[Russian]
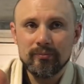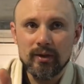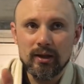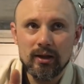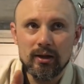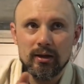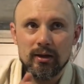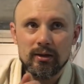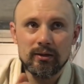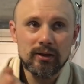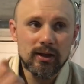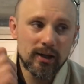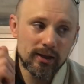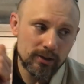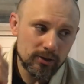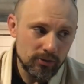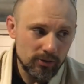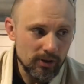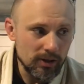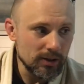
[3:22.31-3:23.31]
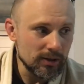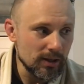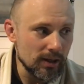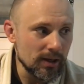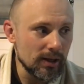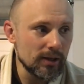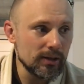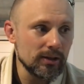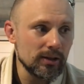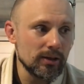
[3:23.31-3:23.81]
Э, Нагану
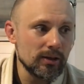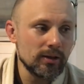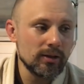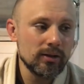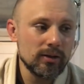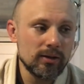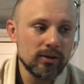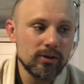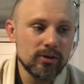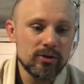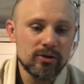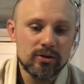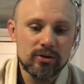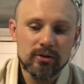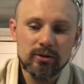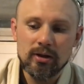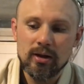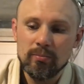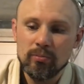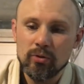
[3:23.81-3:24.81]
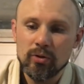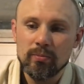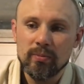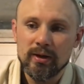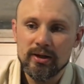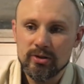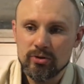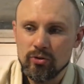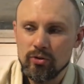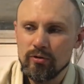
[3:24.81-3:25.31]
ката – это э, набор
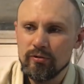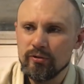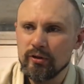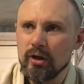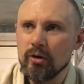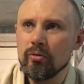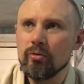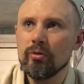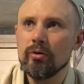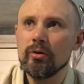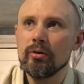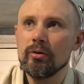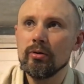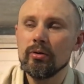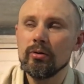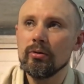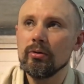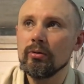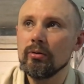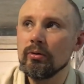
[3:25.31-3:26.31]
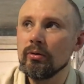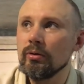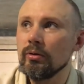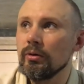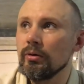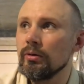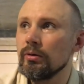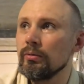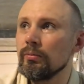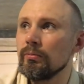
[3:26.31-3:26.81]
бросков такой,
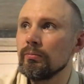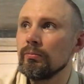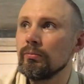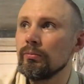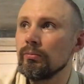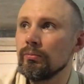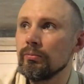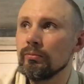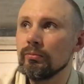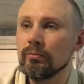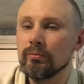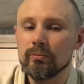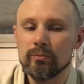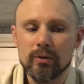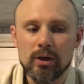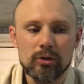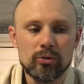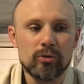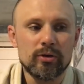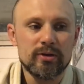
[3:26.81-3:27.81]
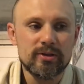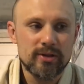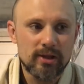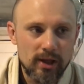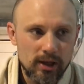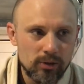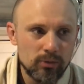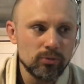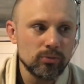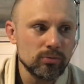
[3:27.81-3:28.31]
э, который
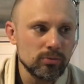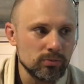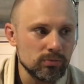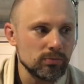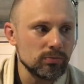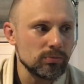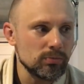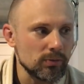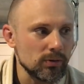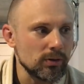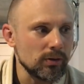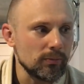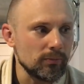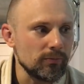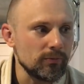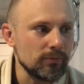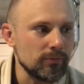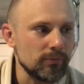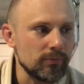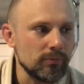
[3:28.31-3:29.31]
сдают ну,